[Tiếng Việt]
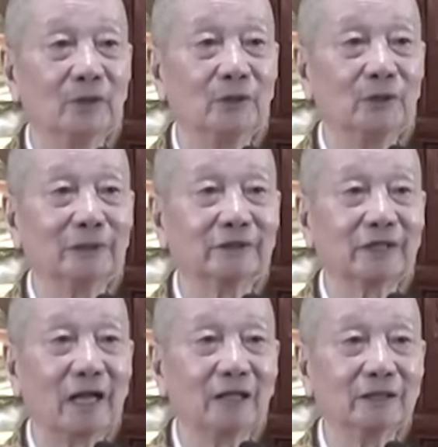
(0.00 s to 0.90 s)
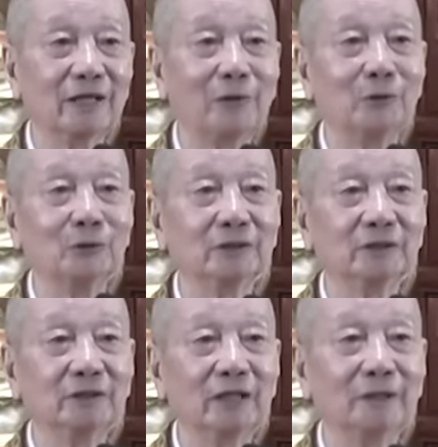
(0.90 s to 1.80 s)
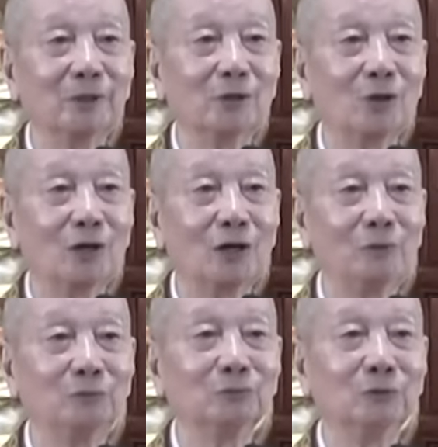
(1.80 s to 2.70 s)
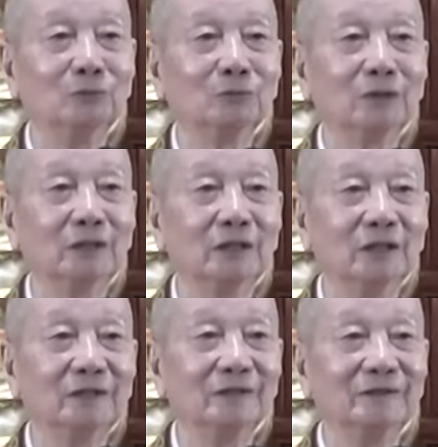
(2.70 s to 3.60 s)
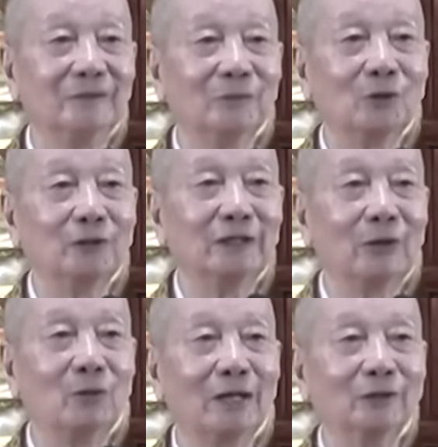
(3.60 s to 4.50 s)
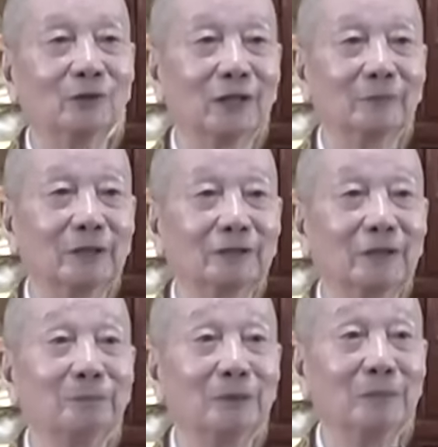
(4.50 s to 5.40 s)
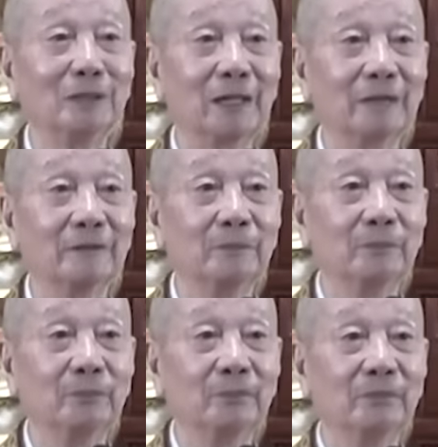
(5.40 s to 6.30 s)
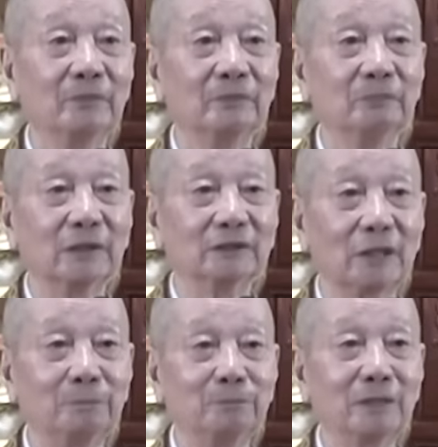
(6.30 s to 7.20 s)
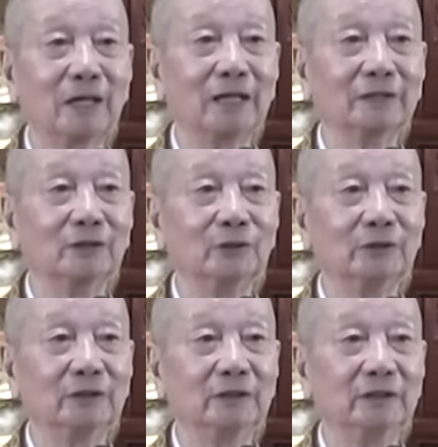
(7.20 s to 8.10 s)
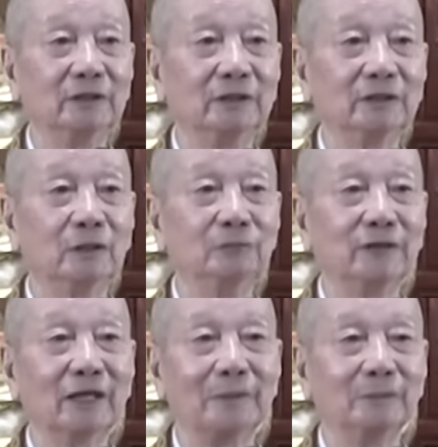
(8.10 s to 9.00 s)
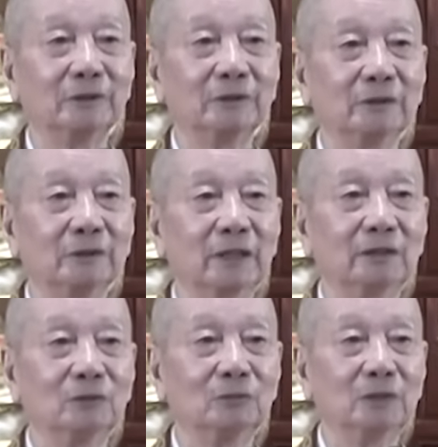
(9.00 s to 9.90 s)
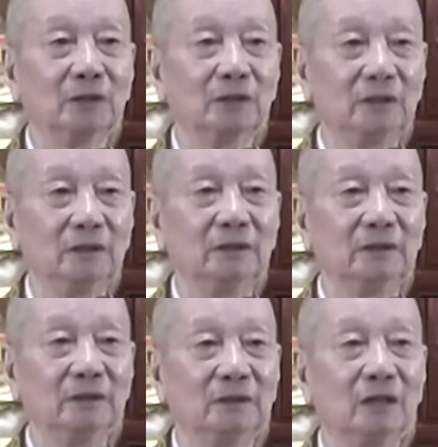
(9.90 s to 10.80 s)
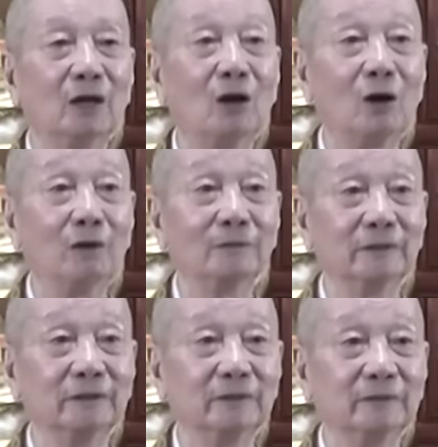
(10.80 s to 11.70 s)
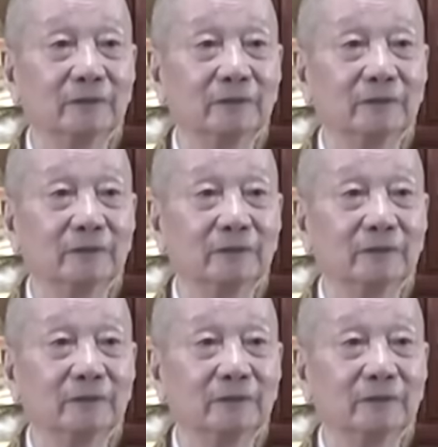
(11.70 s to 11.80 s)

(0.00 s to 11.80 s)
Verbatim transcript: nên nếu mà sáng nào thức dậy mà con không tụng thời kinh đó, con đi ra ngoài con cảm thấy tâm mình bất an mà tâm bất an rồi nữa thì công việc làm đó thấy nó cũng hơi hơi khó rồi